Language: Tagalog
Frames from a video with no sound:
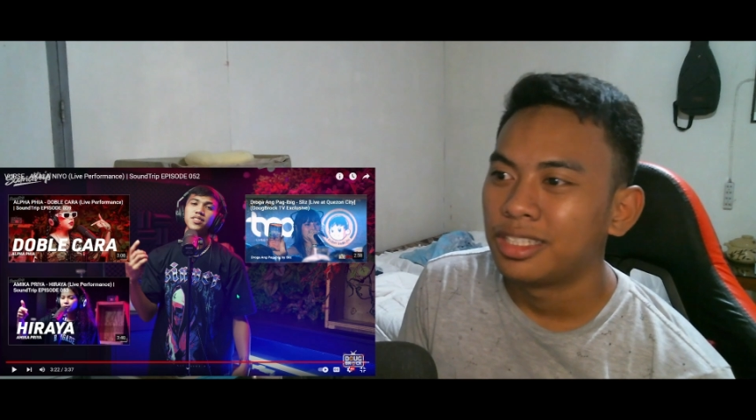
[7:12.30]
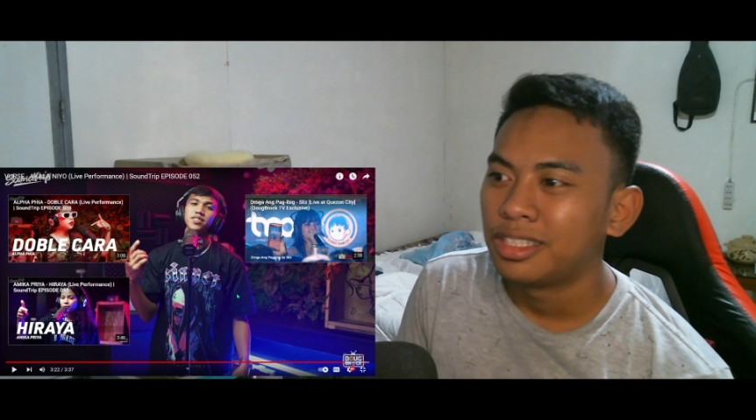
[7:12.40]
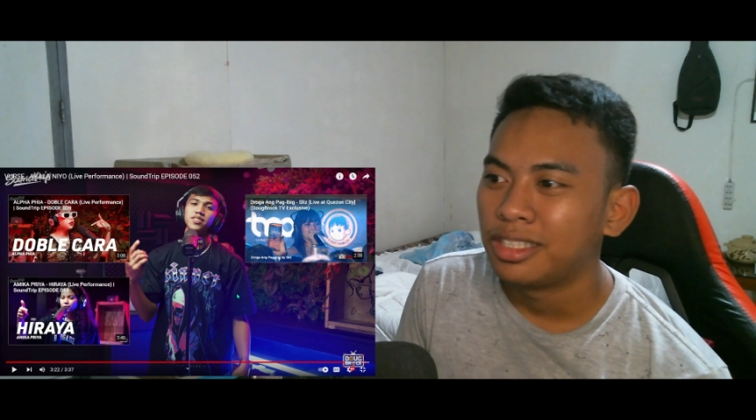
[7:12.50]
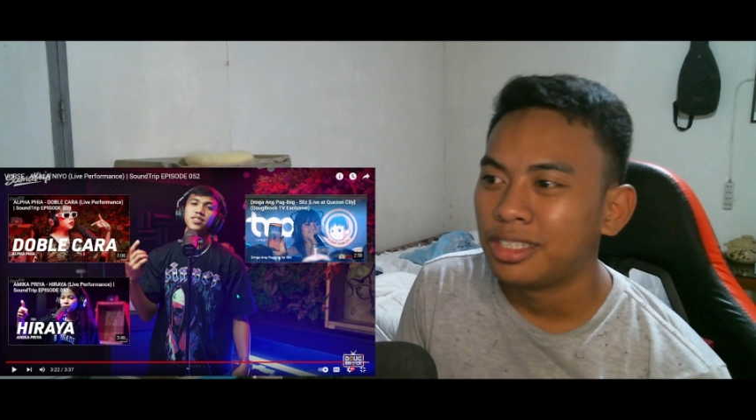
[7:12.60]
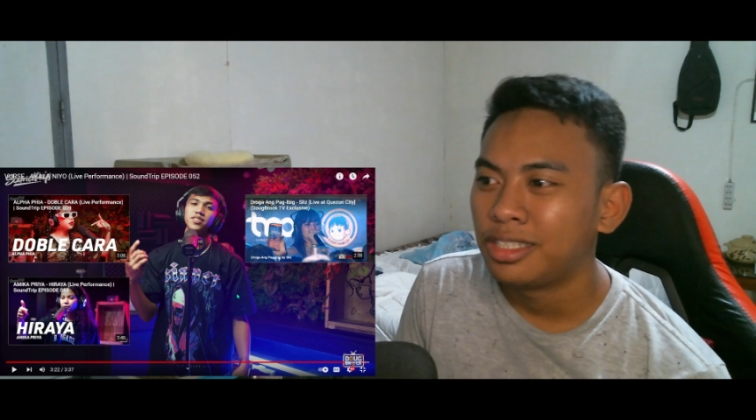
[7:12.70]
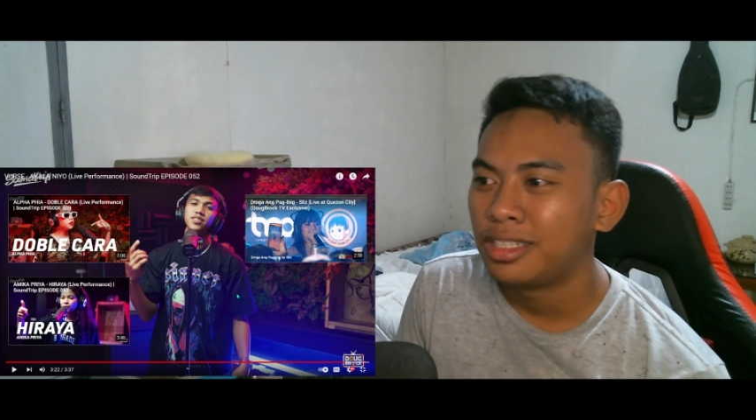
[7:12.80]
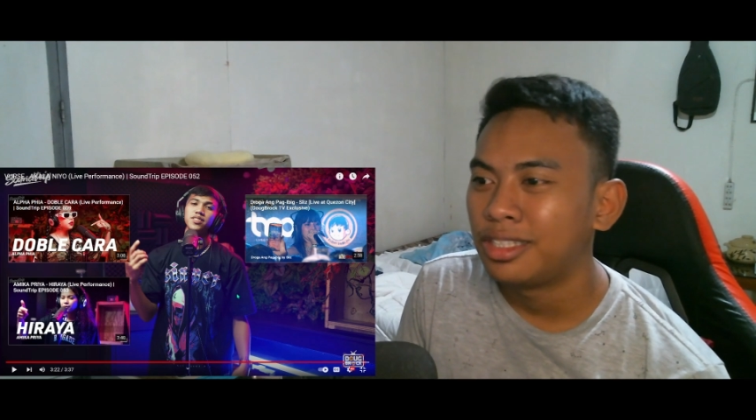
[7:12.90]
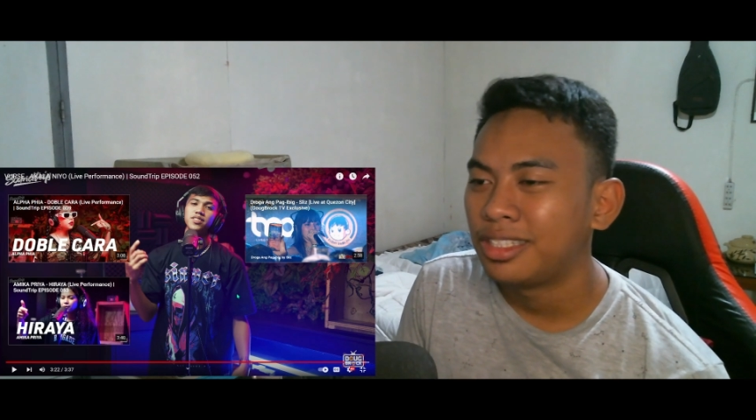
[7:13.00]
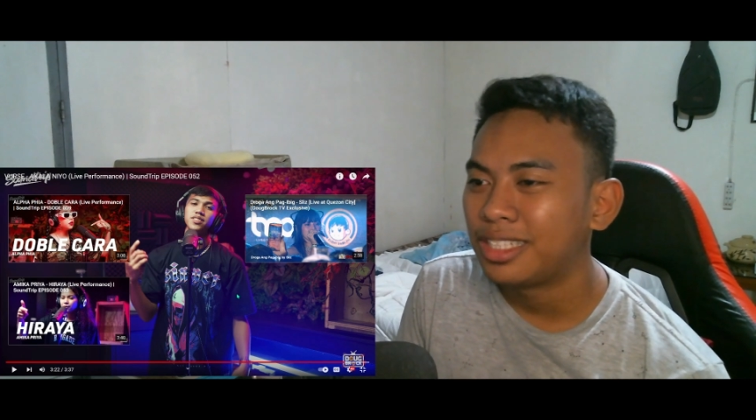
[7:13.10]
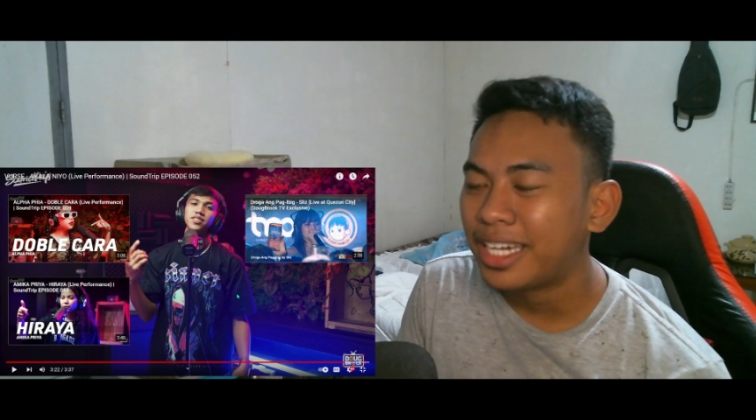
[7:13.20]

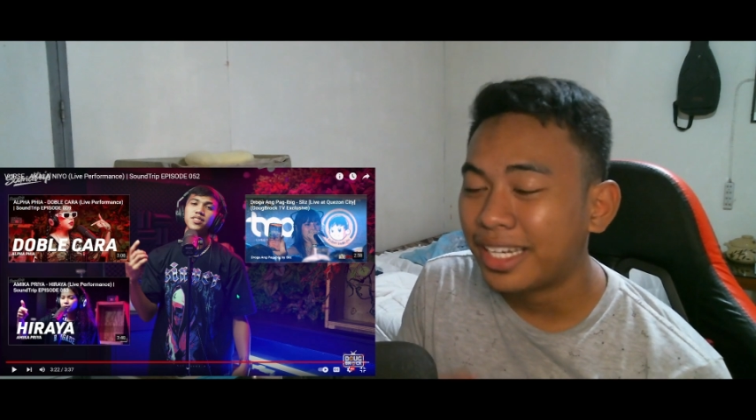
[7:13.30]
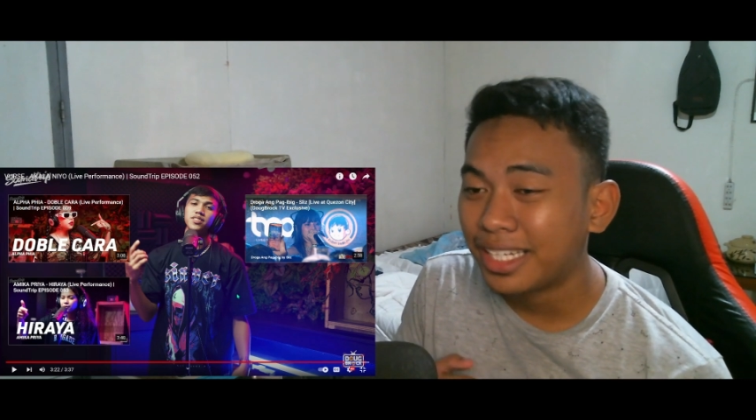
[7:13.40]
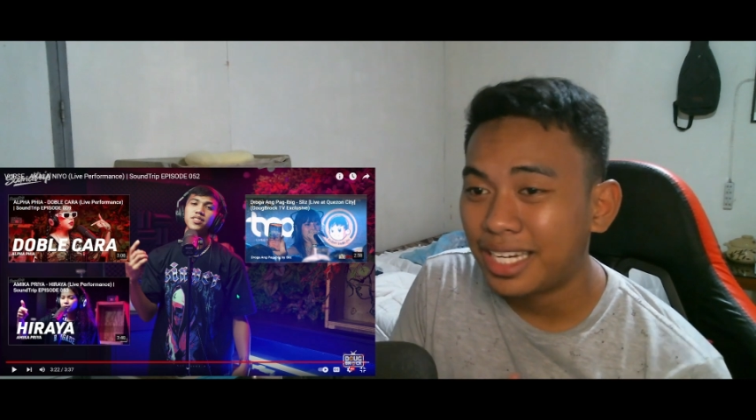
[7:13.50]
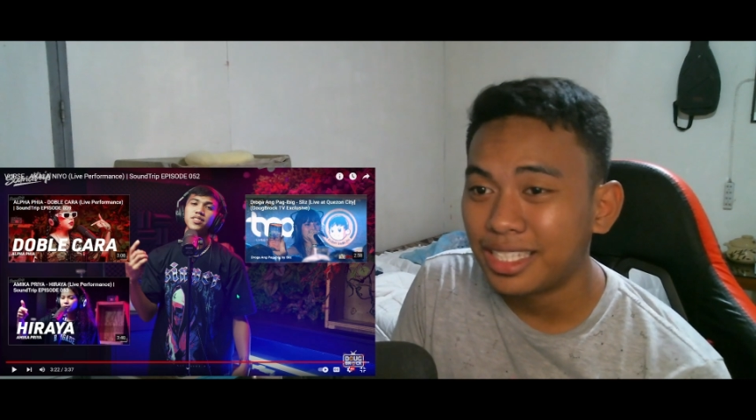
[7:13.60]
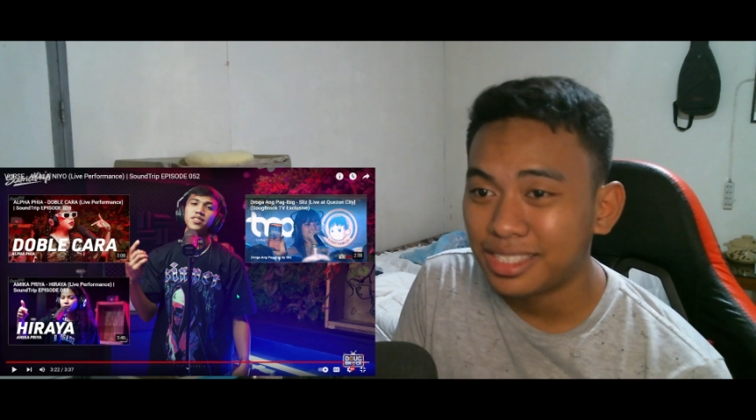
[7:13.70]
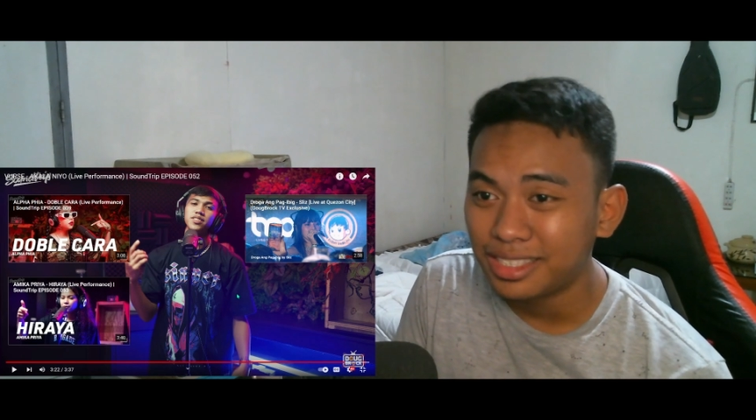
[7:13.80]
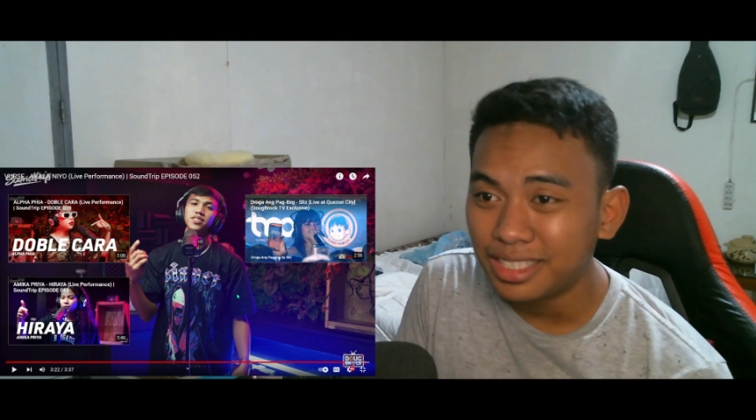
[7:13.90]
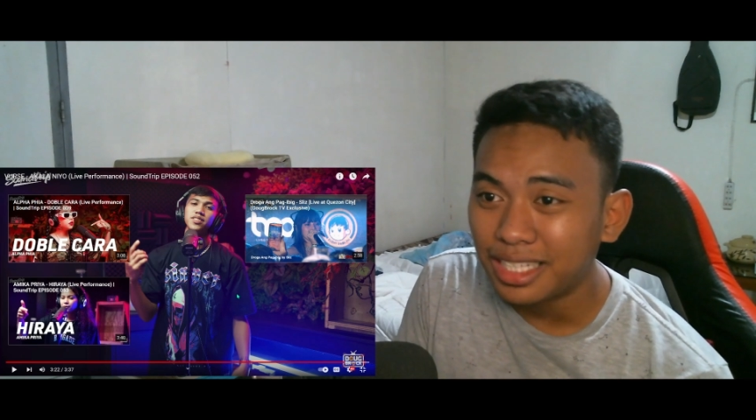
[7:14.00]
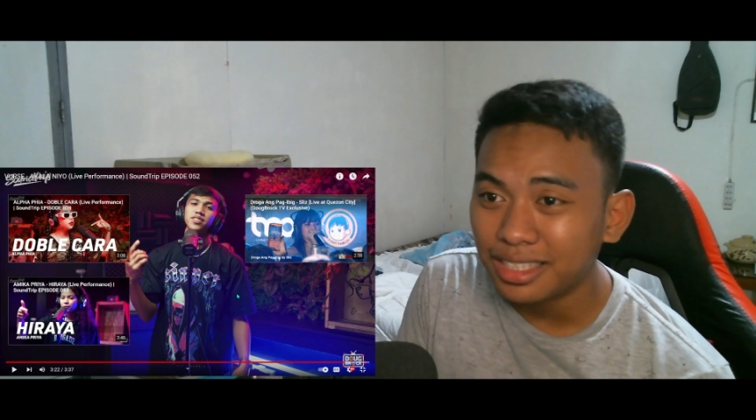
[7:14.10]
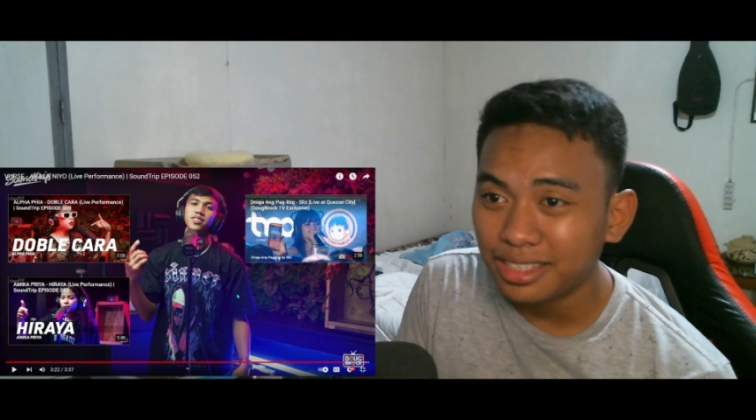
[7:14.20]
And yeah guys,
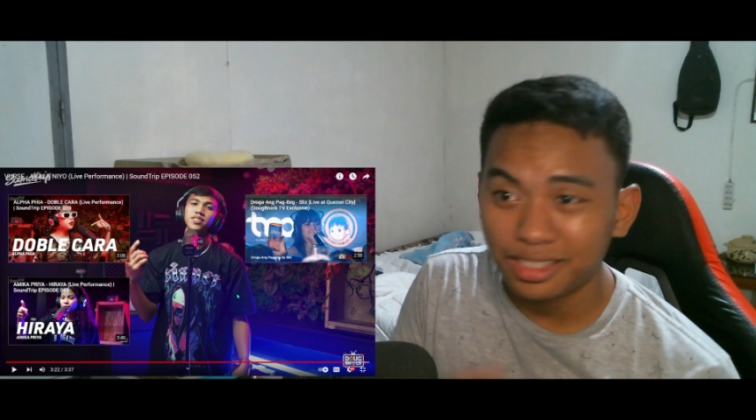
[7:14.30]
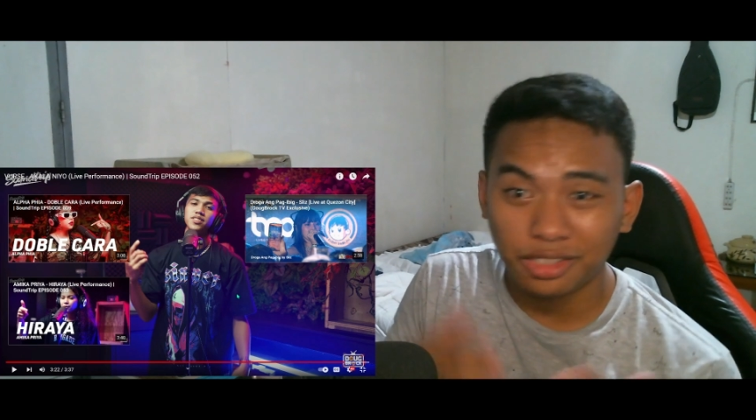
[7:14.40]
that is it.